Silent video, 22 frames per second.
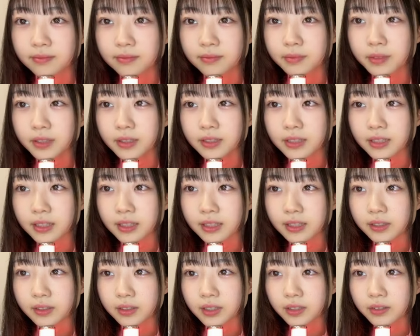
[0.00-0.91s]
みゆちゃ
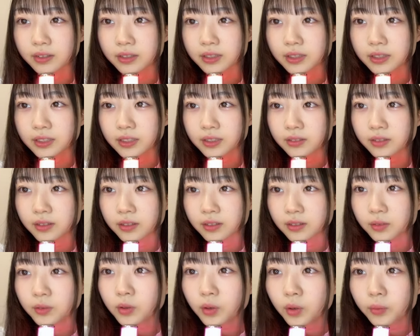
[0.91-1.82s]
んに沖縄
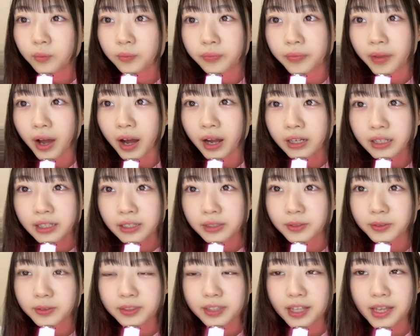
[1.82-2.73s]
水ーサールおありが
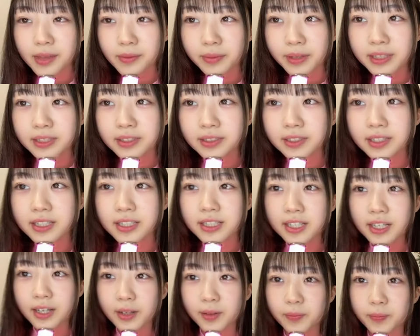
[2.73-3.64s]
とうございます嬉し
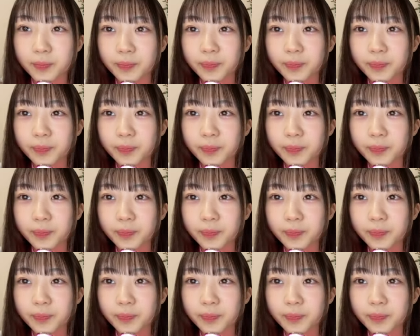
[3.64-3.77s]
い